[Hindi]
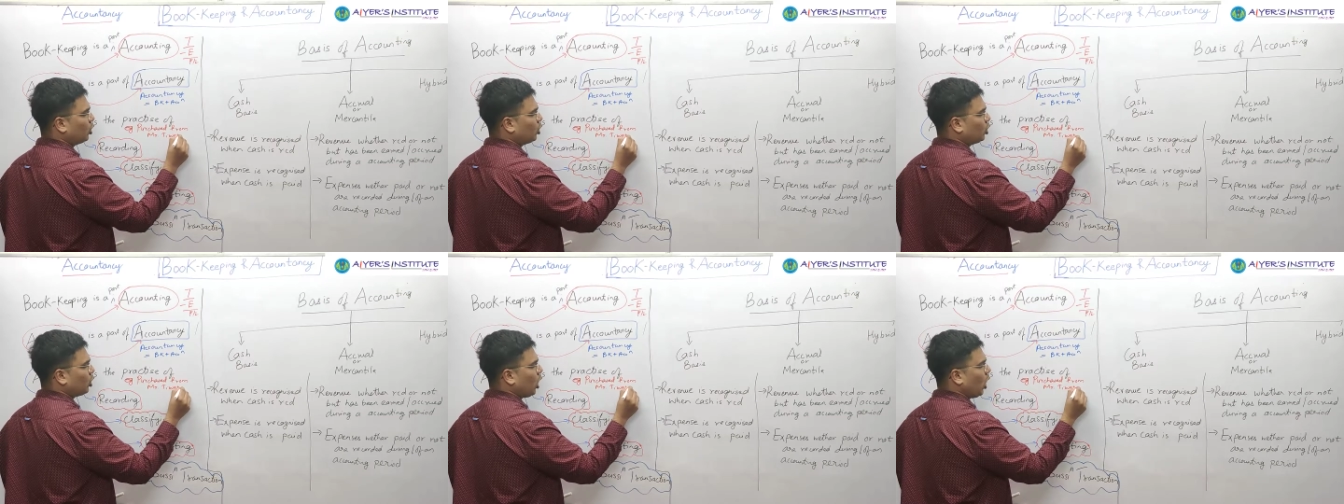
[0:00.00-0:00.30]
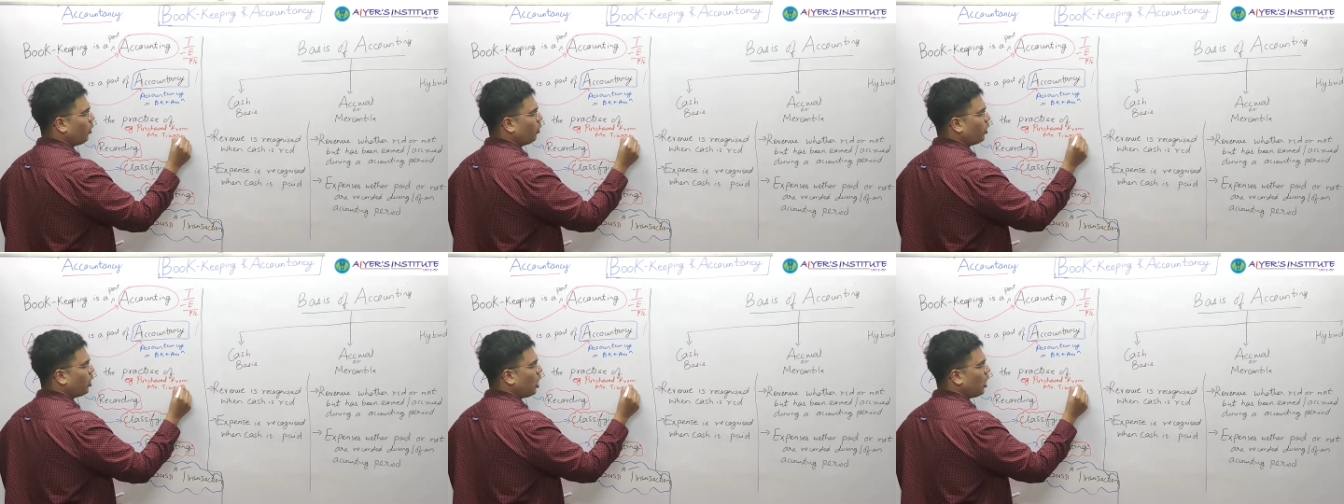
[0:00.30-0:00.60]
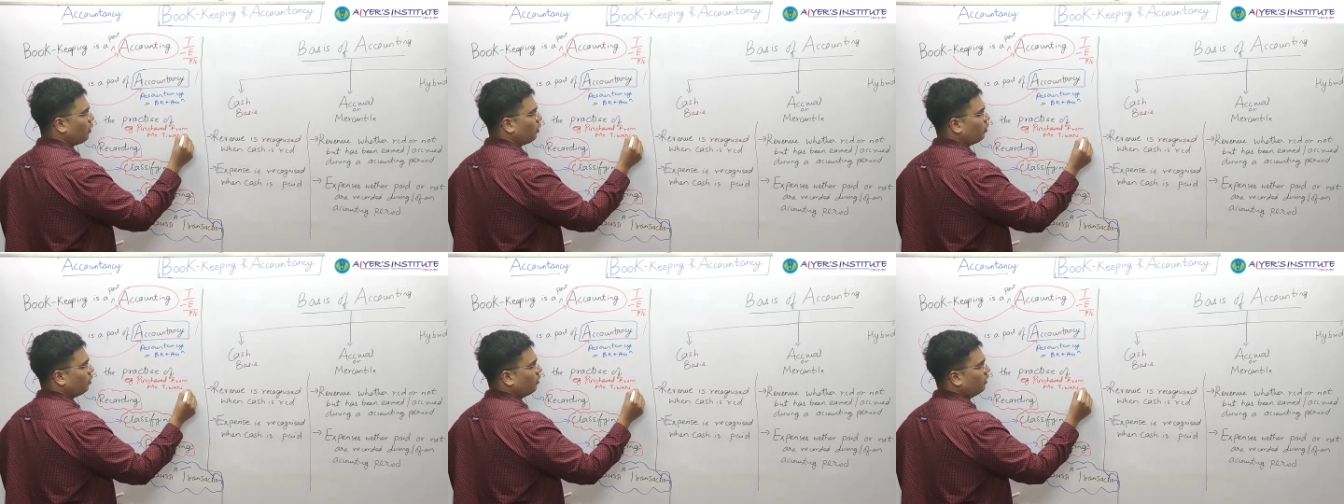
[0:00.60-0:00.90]
मतलब
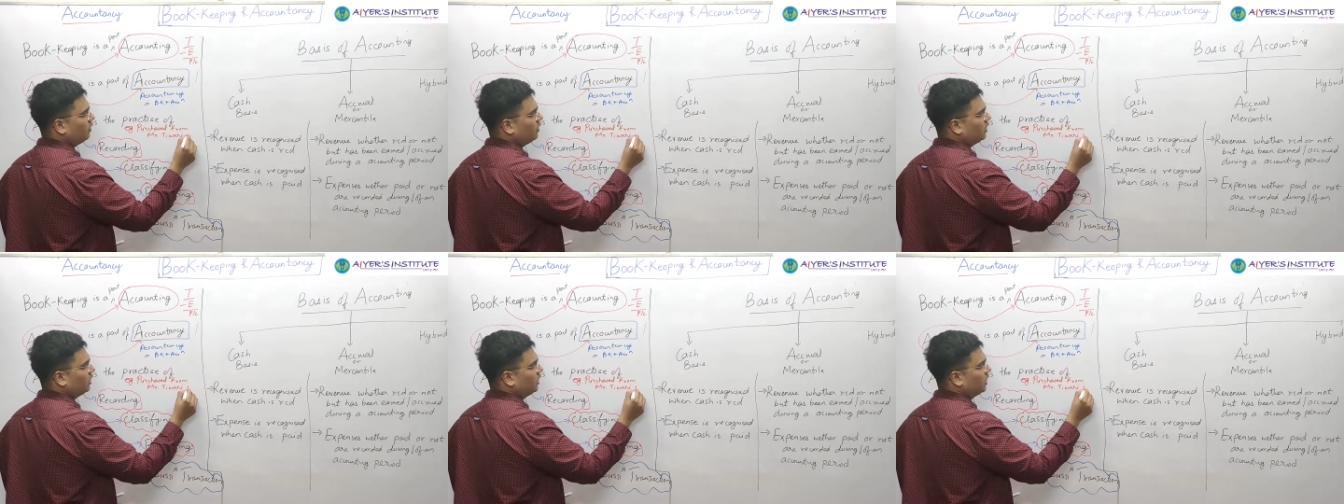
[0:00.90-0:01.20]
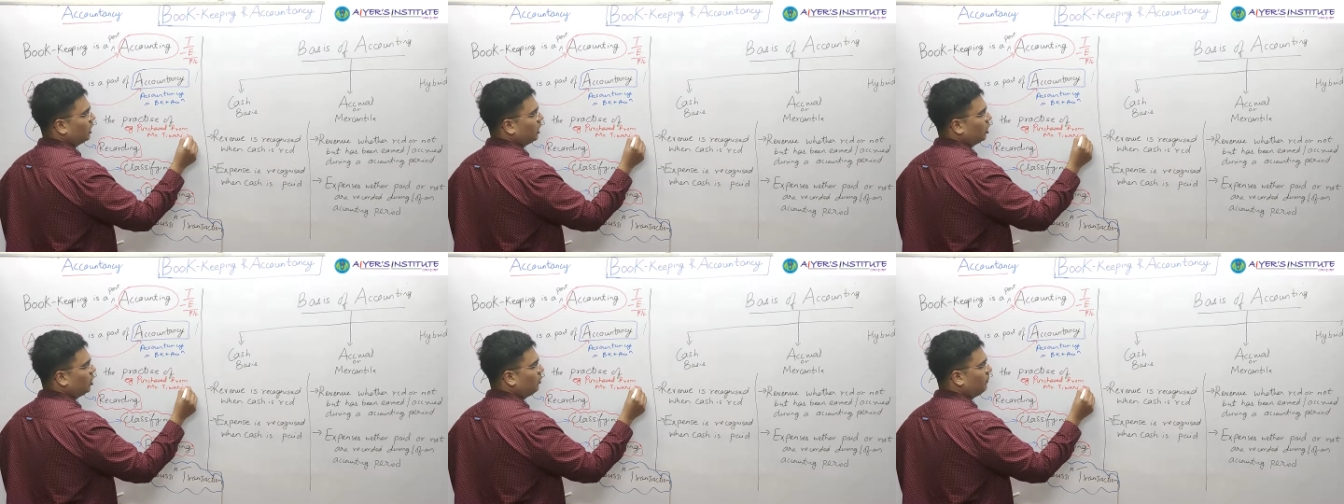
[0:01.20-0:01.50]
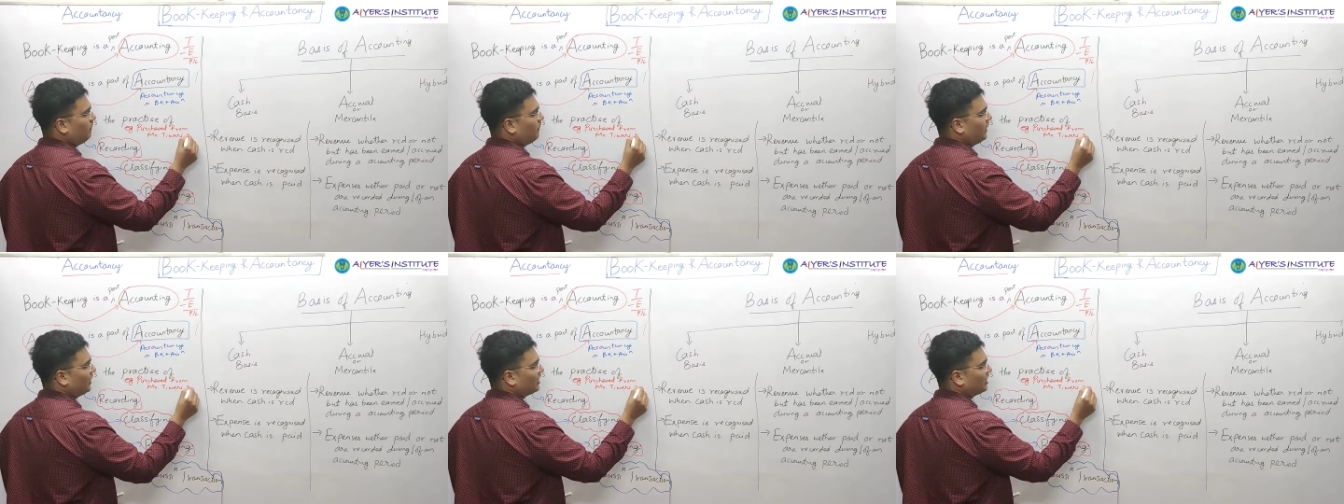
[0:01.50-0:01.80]
तो
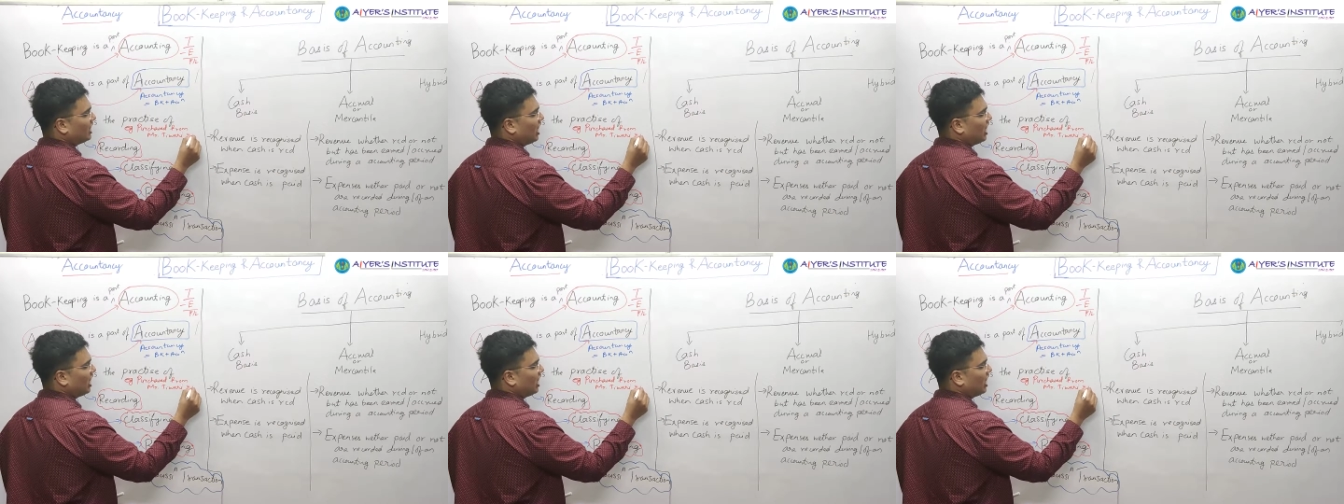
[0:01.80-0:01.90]
लुपे